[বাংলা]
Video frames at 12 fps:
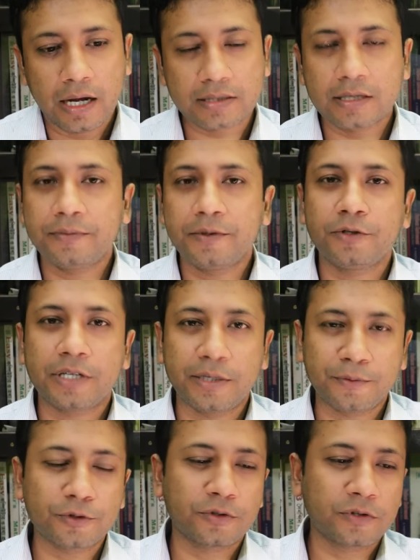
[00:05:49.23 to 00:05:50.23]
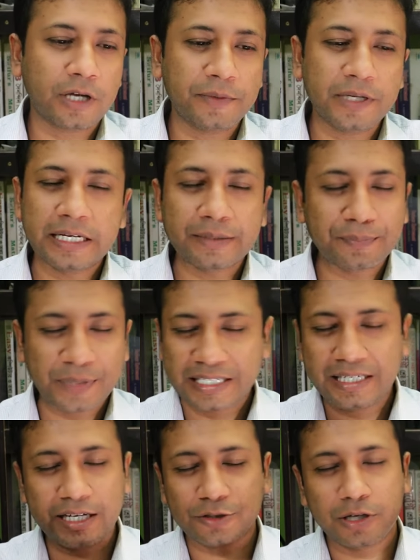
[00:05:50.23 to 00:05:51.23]
আজকের ভিডিওটা এই পর্যন্ত আমি এর
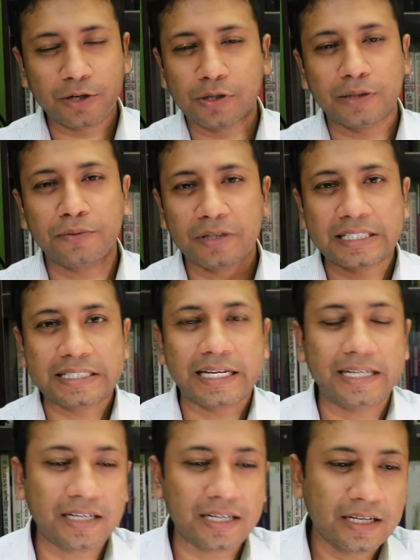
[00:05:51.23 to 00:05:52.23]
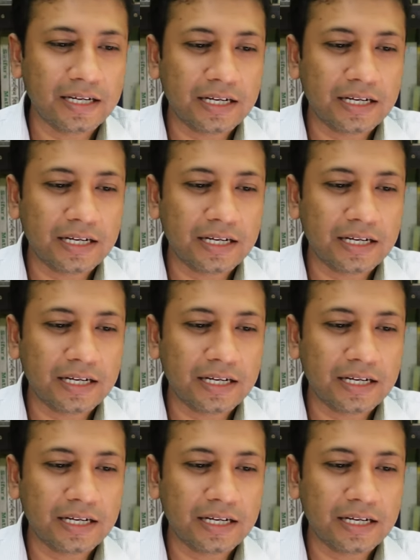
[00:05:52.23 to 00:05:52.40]
বেশি আসলে কথা বলতে চাই না